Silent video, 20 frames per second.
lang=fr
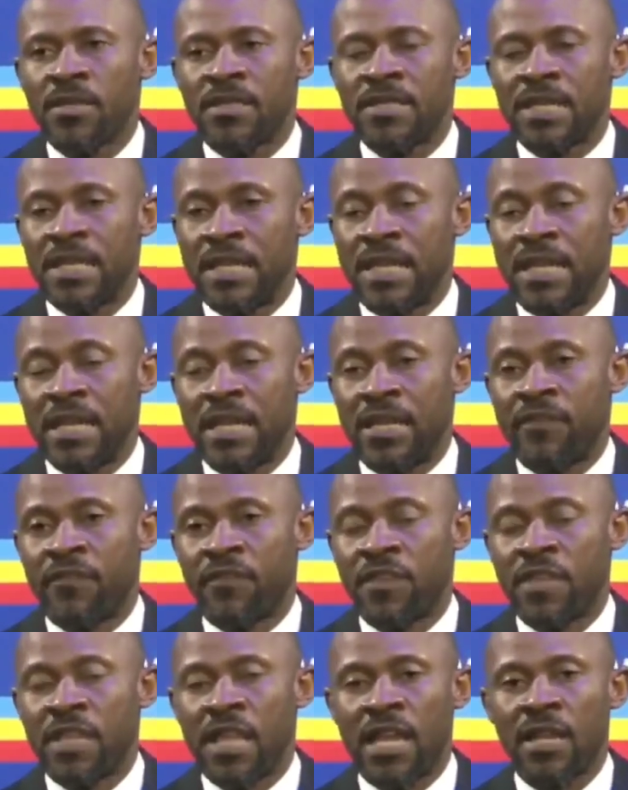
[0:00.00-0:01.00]
c'est de
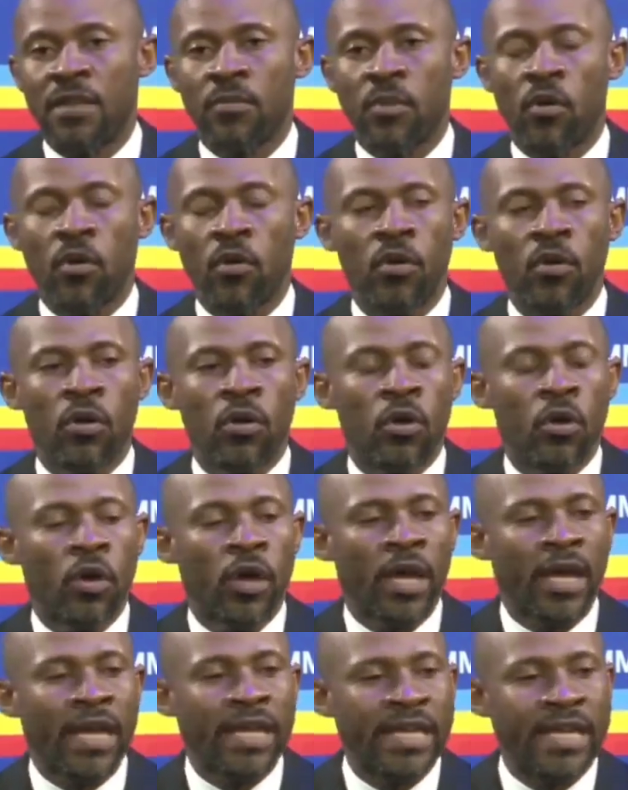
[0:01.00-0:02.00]
ne finalement
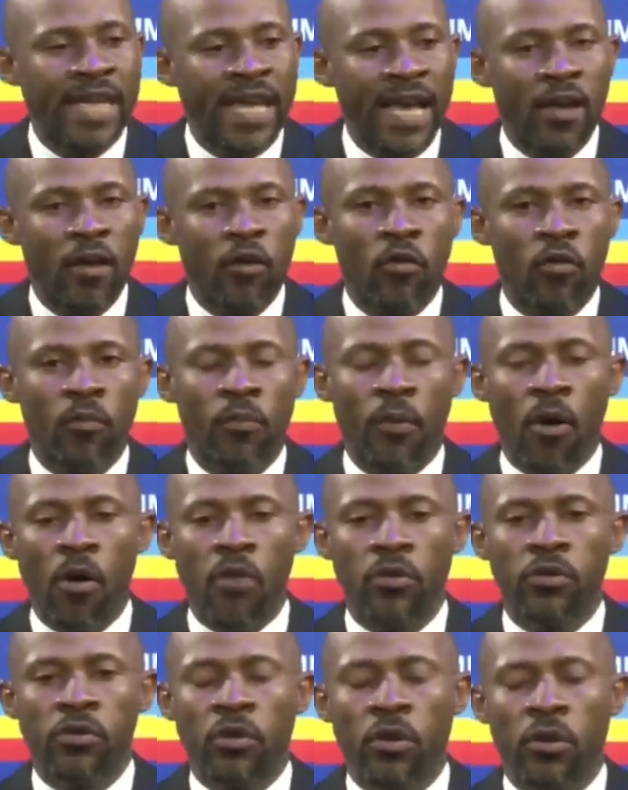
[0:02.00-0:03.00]
rien
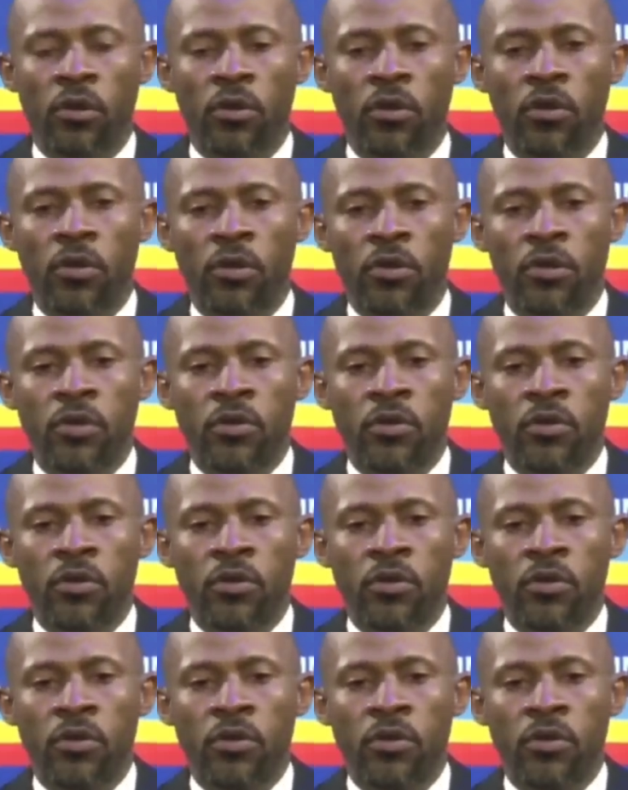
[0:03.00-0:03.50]
comprendre